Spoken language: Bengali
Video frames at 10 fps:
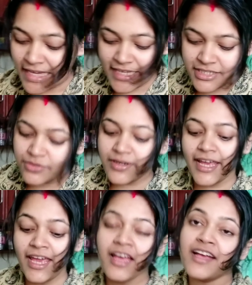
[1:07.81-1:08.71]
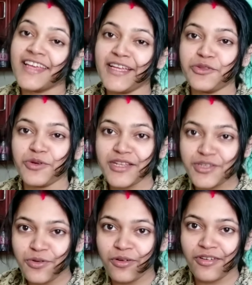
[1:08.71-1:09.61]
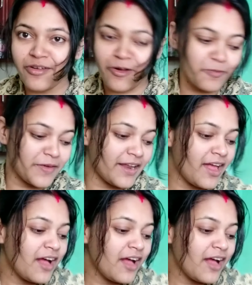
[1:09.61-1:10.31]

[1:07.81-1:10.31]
খিচুড়ি কিন্তু একটু অন্যরকমের